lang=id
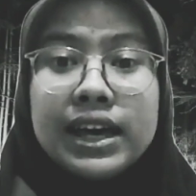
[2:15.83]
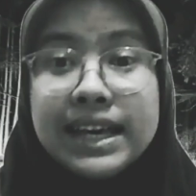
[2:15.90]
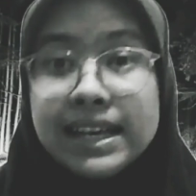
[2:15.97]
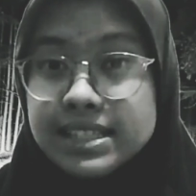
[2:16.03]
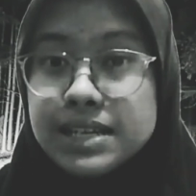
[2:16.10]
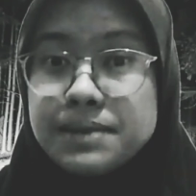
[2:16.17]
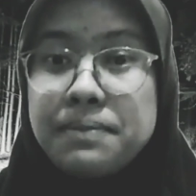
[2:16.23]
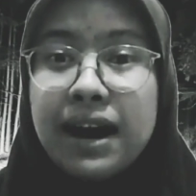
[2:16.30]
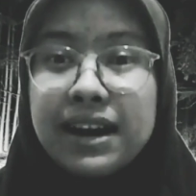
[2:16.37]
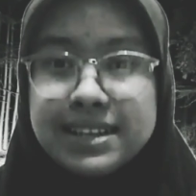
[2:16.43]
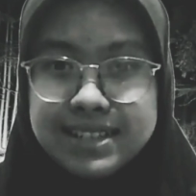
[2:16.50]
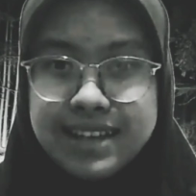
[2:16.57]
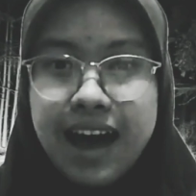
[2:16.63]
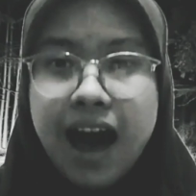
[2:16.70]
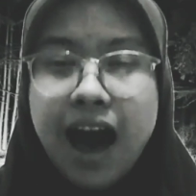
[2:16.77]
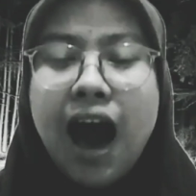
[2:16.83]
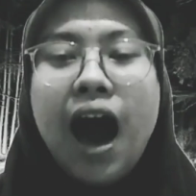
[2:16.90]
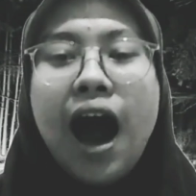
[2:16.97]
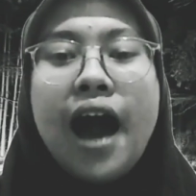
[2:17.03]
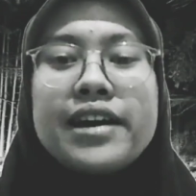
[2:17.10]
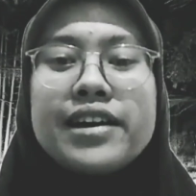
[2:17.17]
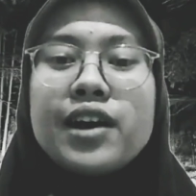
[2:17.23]
Ici maksa
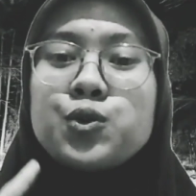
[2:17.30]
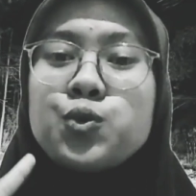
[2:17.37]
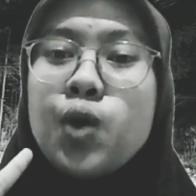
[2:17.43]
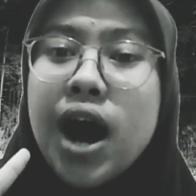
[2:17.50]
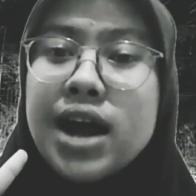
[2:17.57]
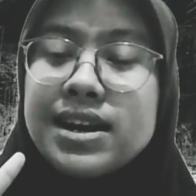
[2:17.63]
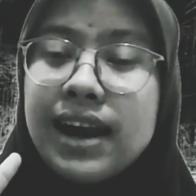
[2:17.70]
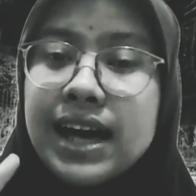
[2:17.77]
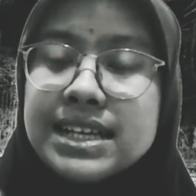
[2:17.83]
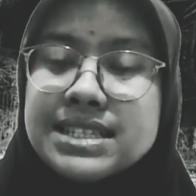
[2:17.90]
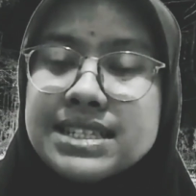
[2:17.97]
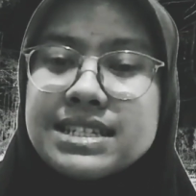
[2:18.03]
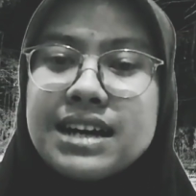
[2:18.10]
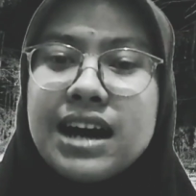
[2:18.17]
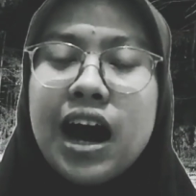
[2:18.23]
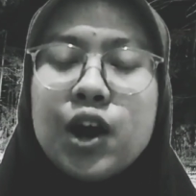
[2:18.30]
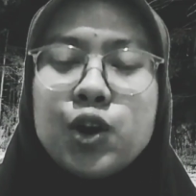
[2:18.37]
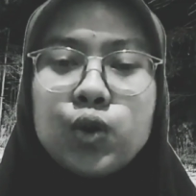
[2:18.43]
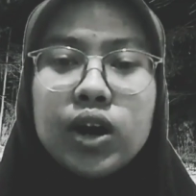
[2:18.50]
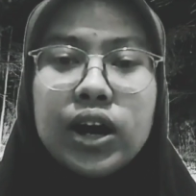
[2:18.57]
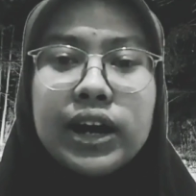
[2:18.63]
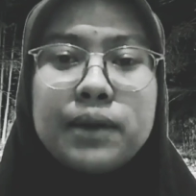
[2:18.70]
ayah dua adilan lancik anu
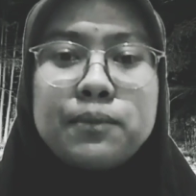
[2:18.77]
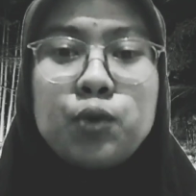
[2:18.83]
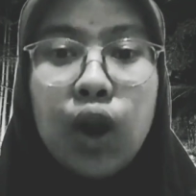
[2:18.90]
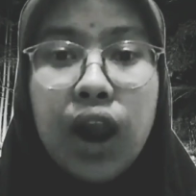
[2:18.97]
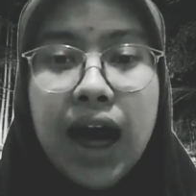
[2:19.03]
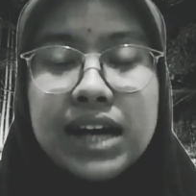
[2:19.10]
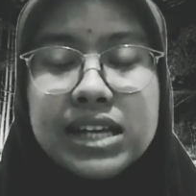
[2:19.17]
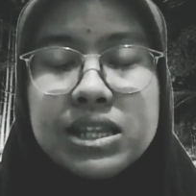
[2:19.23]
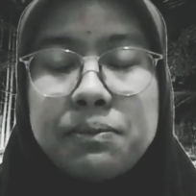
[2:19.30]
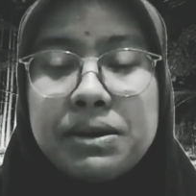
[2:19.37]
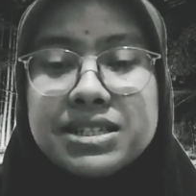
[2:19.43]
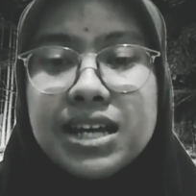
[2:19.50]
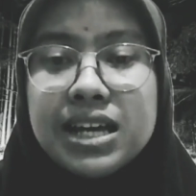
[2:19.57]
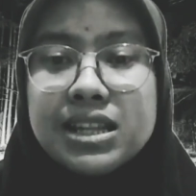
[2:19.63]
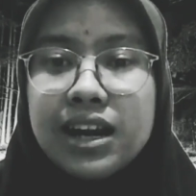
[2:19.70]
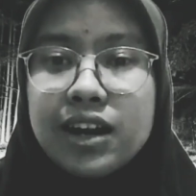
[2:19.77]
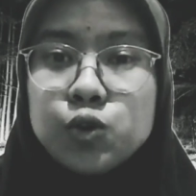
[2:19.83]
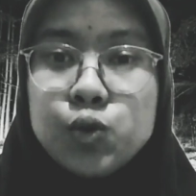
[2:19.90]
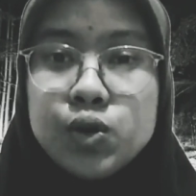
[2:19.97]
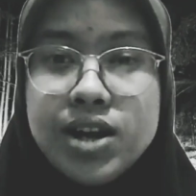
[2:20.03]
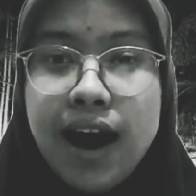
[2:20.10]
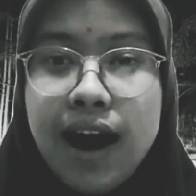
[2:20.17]
karek ngulang di pesantren
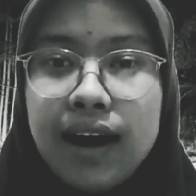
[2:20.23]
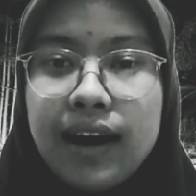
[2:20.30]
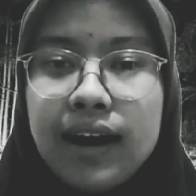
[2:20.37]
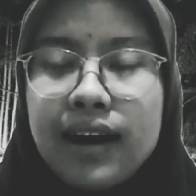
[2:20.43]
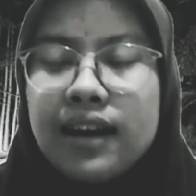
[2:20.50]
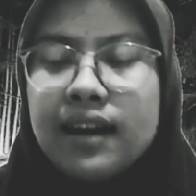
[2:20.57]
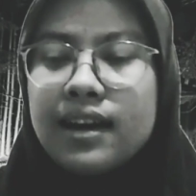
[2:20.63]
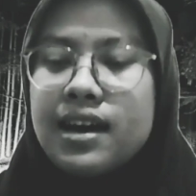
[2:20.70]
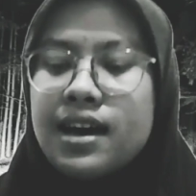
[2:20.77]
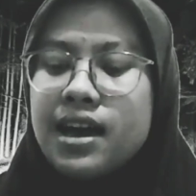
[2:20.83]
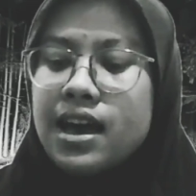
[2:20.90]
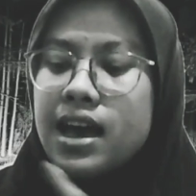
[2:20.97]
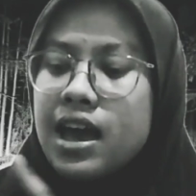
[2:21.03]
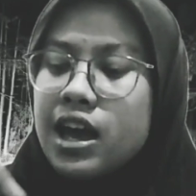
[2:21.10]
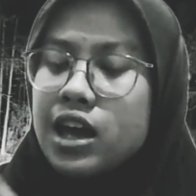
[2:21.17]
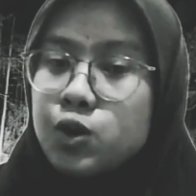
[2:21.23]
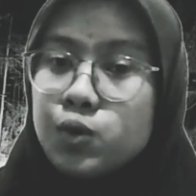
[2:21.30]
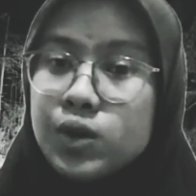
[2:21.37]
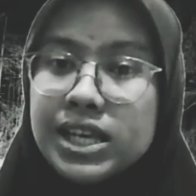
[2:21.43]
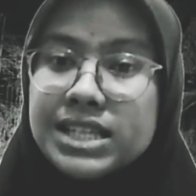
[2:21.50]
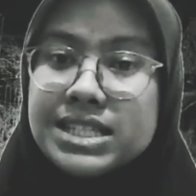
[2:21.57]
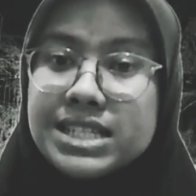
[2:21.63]
gudang. Nu
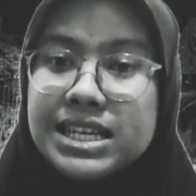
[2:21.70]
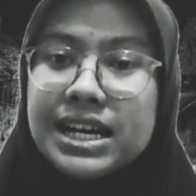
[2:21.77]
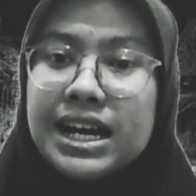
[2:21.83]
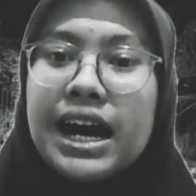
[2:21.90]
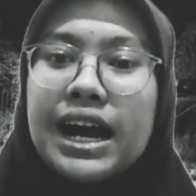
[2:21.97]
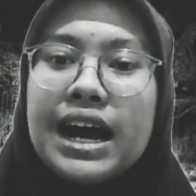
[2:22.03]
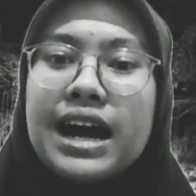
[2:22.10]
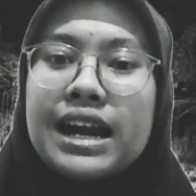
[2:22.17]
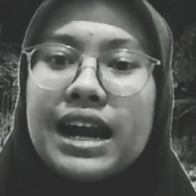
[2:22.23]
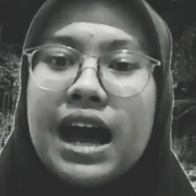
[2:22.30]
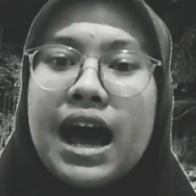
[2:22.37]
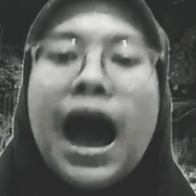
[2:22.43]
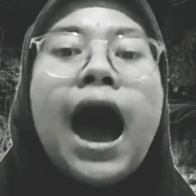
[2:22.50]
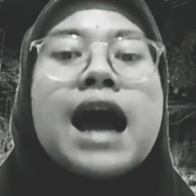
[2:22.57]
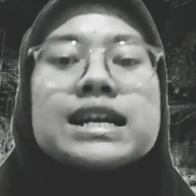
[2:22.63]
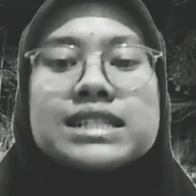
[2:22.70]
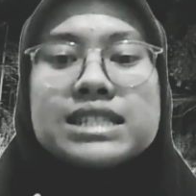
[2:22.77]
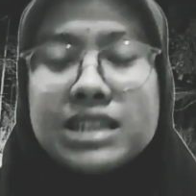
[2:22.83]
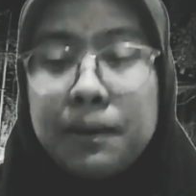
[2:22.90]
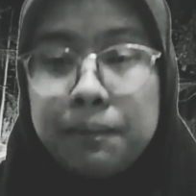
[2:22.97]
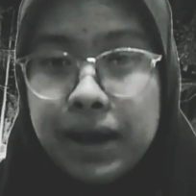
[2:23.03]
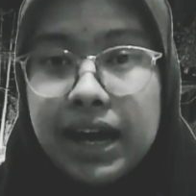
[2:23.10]
hiji ngarana
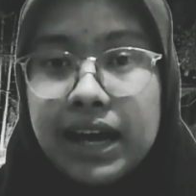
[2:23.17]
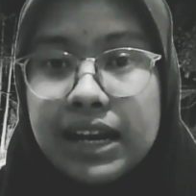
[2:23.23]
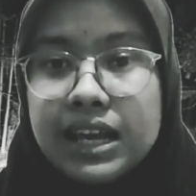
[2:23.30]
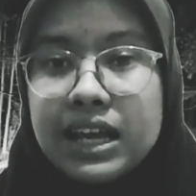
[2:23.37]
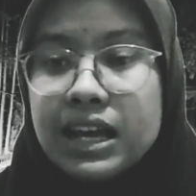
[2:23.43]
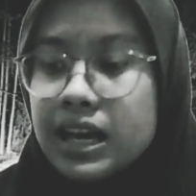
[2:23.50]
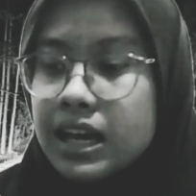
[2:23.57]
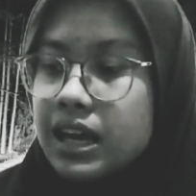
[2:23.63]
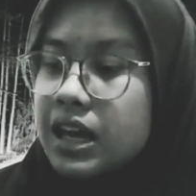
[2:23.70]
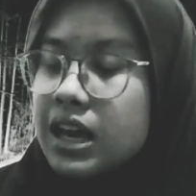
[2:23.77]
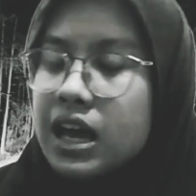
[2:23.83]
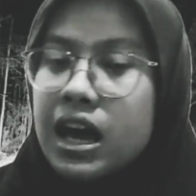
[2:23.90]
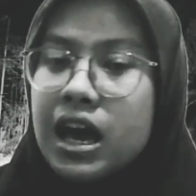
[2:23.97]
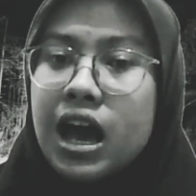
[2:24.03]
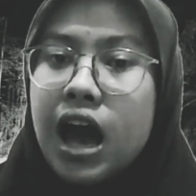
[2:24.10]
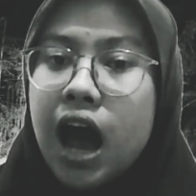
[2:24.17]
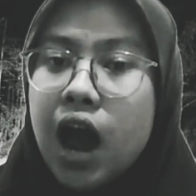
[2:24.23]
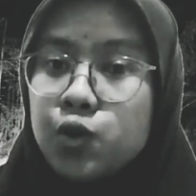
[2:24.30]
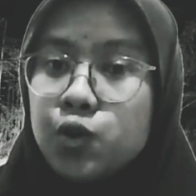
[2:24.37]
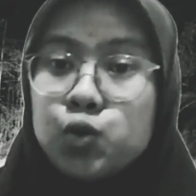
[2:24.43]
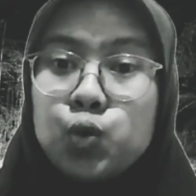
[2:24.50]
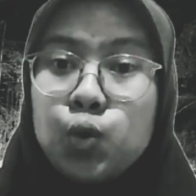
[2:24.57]
Cep Eri,
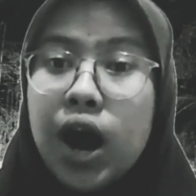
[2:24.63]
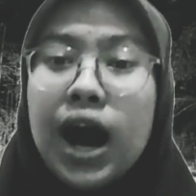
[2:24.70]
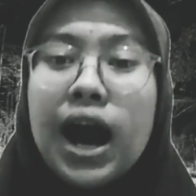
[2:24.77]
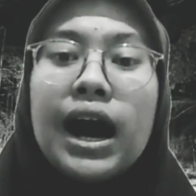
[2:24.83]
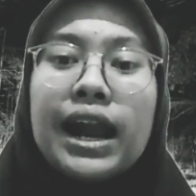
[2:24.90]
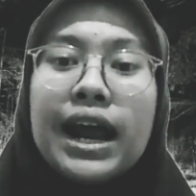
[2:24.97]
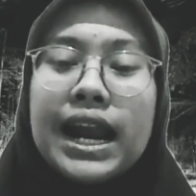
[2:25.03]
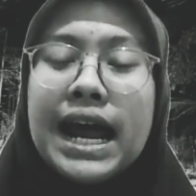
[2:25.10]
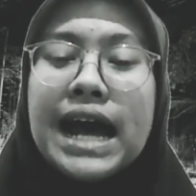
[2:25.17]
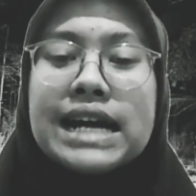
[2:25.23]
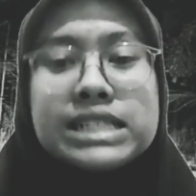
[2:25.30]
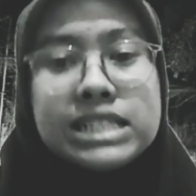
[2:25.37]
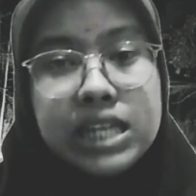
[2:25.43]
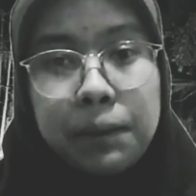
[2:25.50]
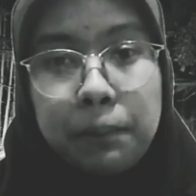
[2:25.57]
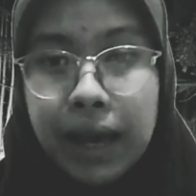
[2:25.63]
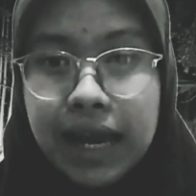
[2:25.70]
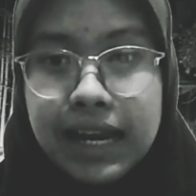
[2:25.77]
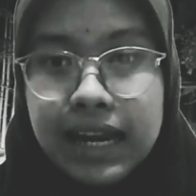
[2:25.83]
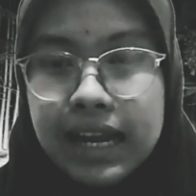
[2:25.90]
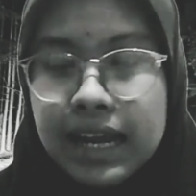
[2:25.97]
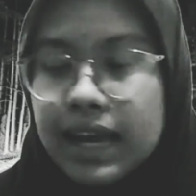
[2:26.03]
nu dua ngarana Cep
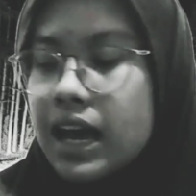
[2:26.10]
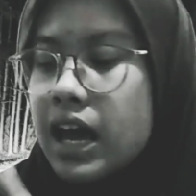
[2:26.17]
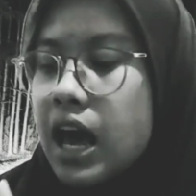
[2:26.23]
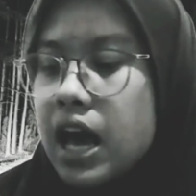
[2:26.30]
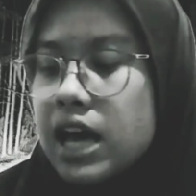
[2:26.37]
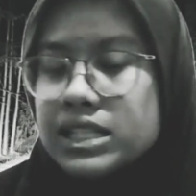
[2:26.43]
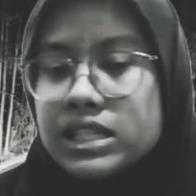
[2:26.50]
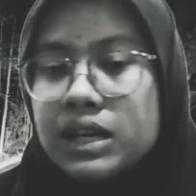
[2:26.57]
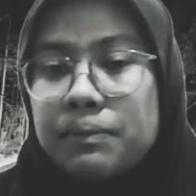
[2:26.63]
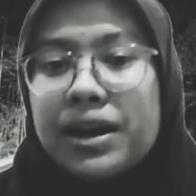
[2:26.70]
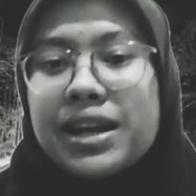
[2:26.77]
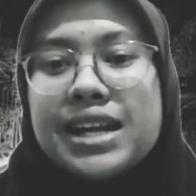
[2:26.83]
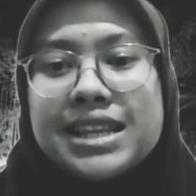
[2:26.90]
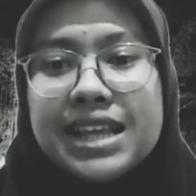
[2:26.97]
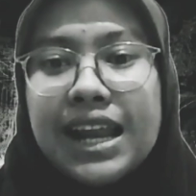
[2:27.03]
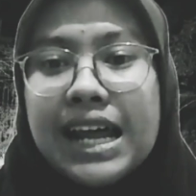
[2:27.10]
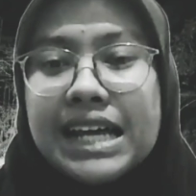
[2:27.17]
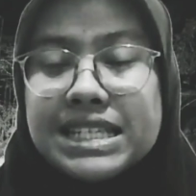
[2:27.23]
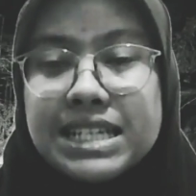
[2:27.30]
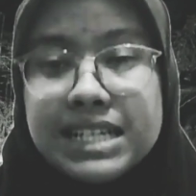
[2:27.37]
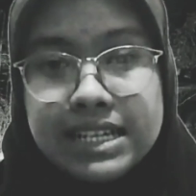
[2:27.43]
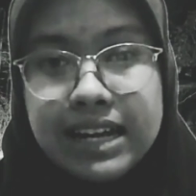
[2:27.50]
Edi. Cep Eddy telan
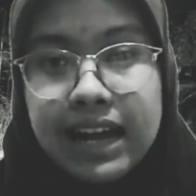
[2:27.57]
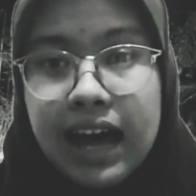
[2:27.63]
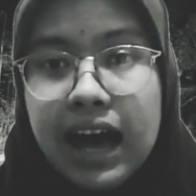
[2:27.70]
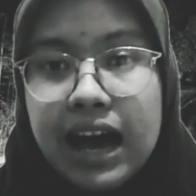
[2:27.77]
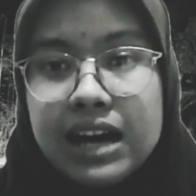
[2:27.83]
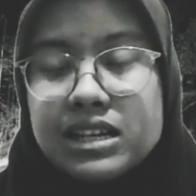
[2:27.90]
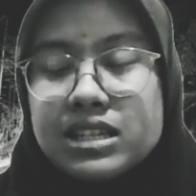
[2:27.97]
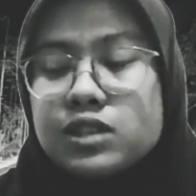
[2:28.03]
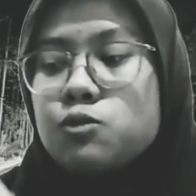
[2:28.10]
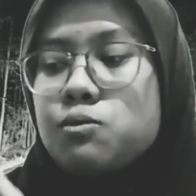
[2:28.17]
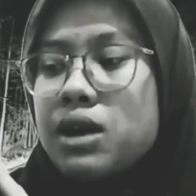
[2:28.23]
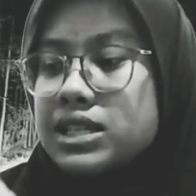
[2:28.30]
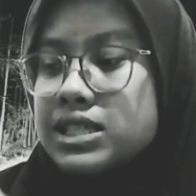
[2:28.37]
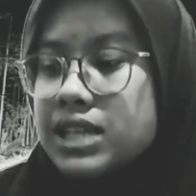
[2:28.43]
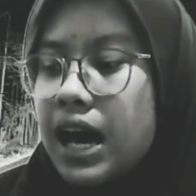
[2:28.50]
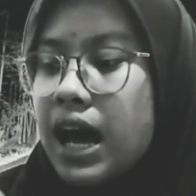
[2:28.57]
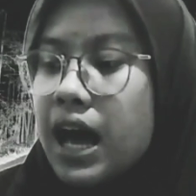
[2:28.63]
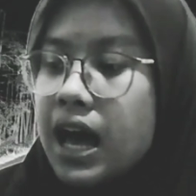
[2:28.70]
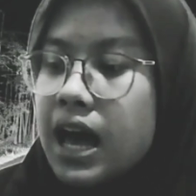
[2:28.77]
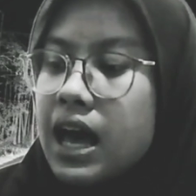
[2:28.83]
lancik na, ges rumaja,